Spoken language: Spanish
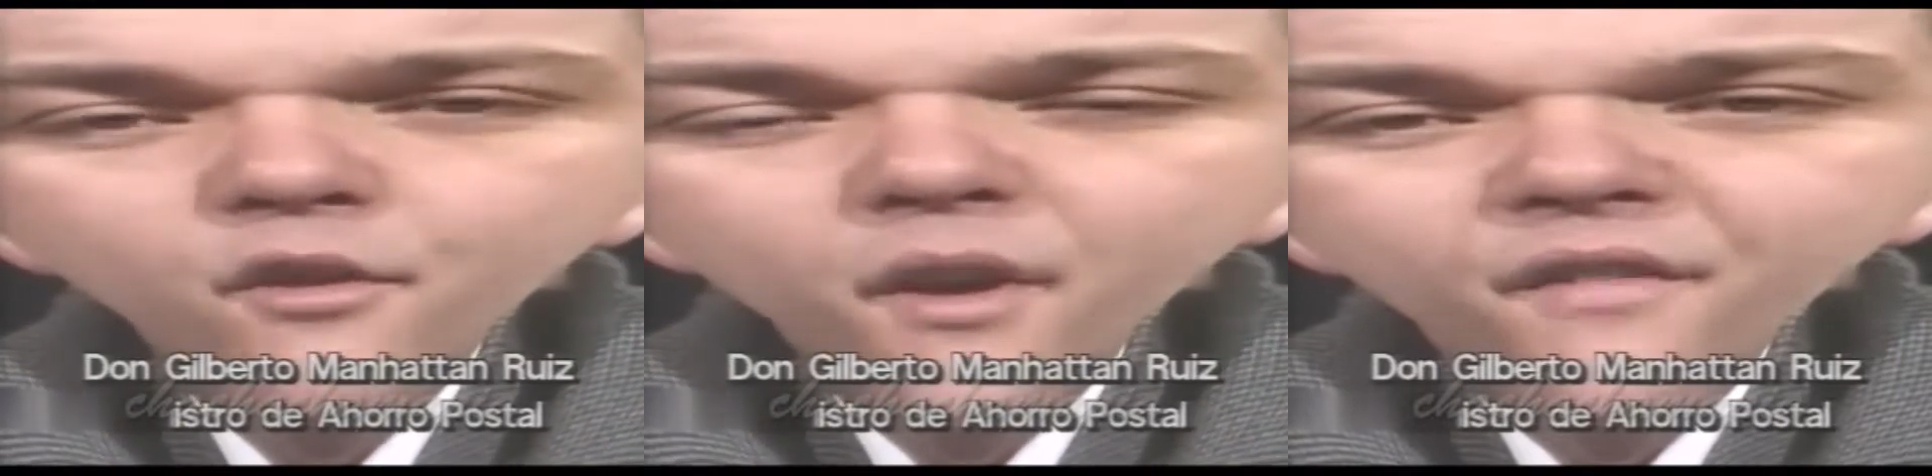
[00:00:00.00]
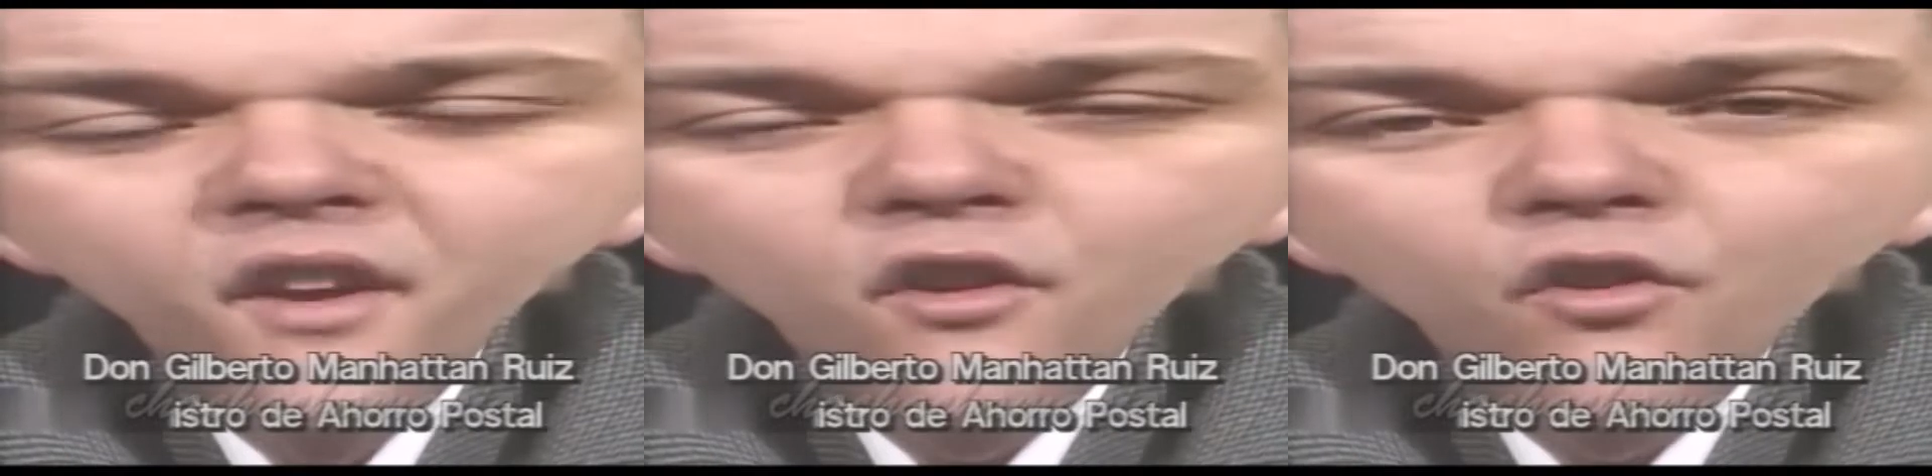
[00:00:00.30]
voy a
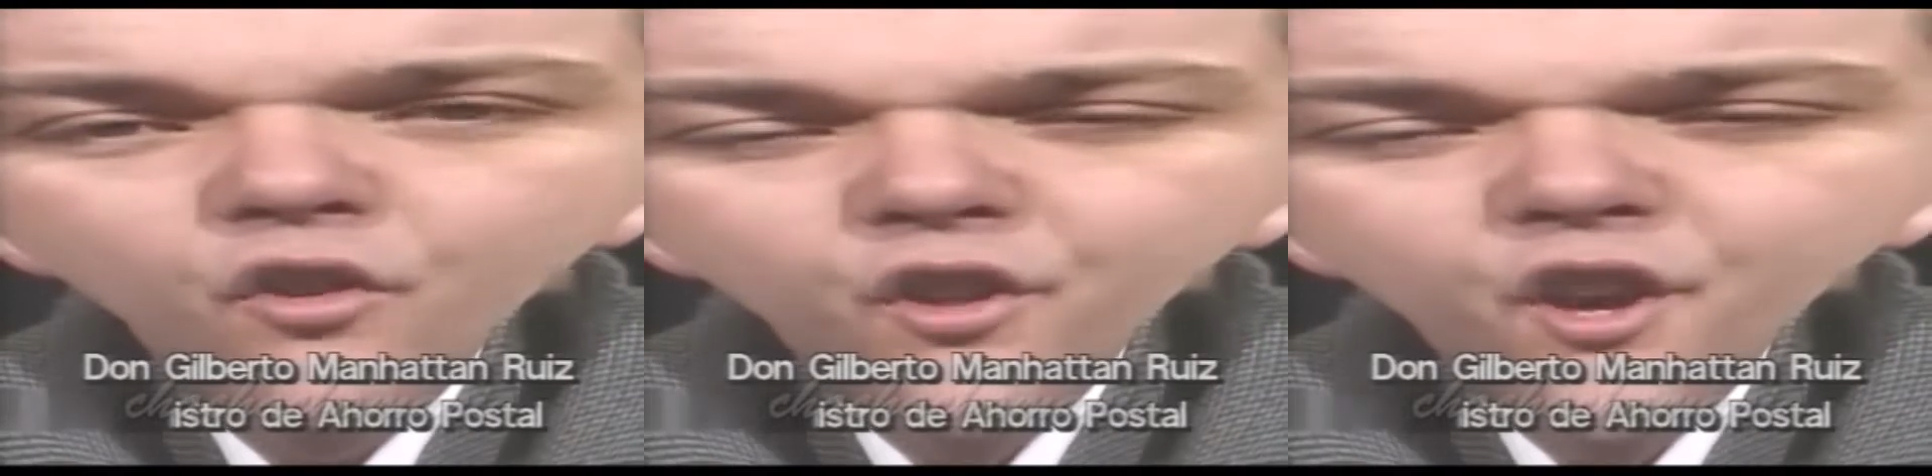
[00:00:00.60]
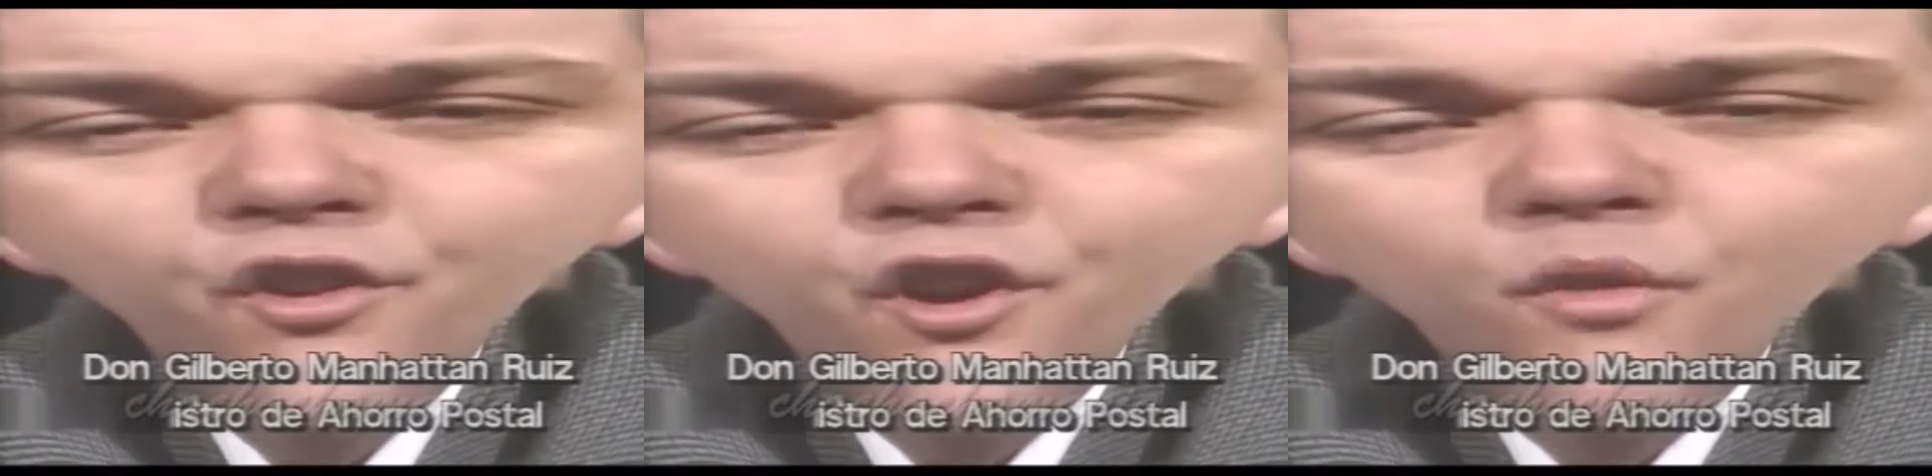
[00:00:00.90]
andar con
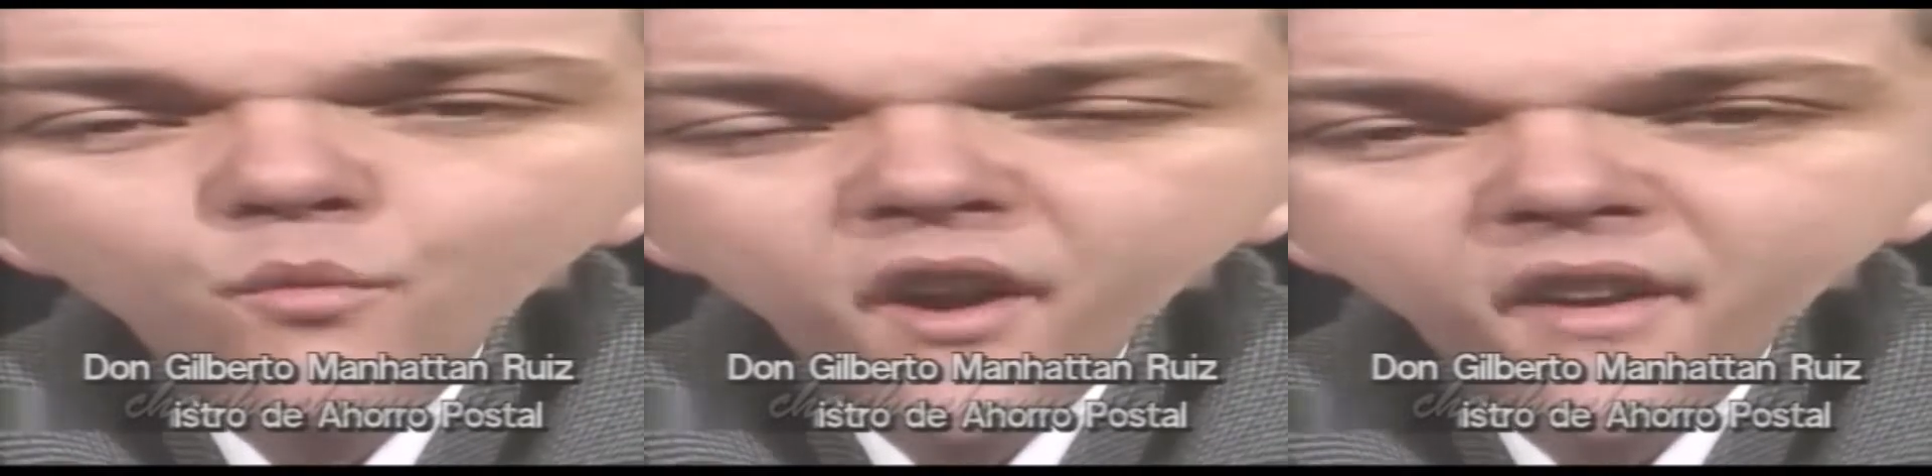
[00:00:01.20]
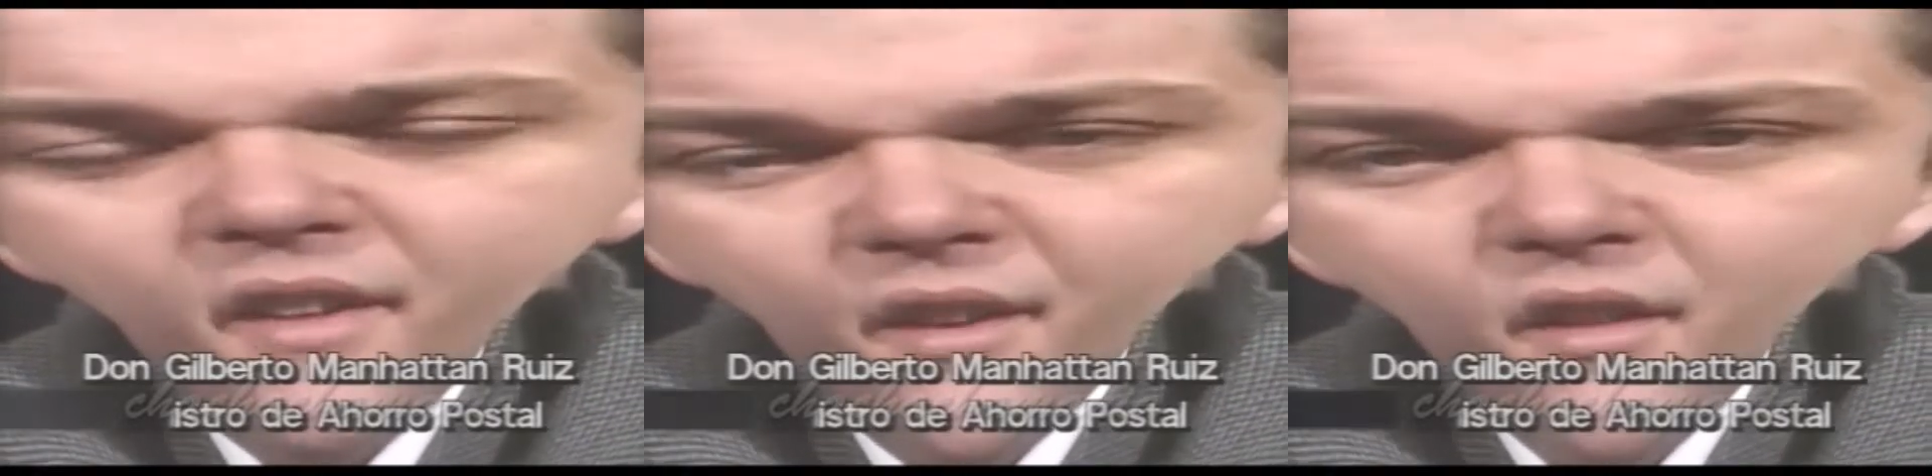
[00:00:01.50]
rodeos ni con
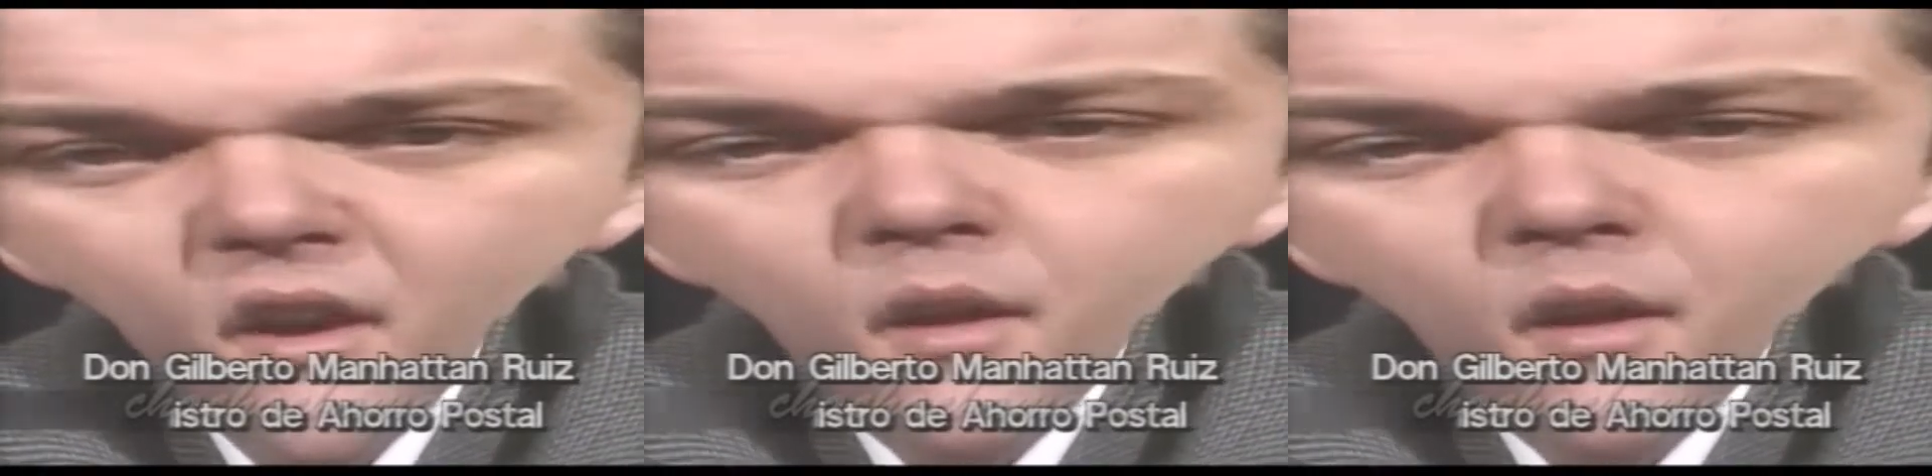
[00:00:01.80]
vueltas,